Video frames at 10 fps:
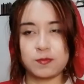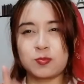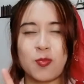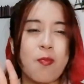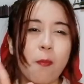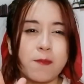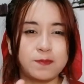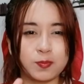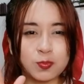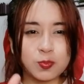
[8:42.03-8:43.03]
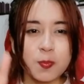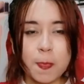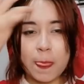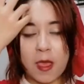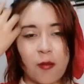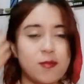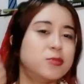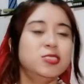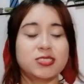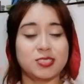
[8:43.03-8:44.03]
Mm.
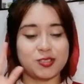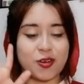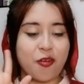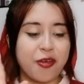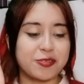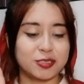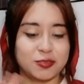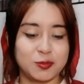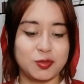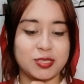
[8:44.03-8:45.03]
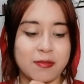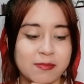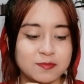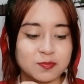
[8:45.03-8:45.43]
Y yo sé que otra cosa es lo que no me gusta.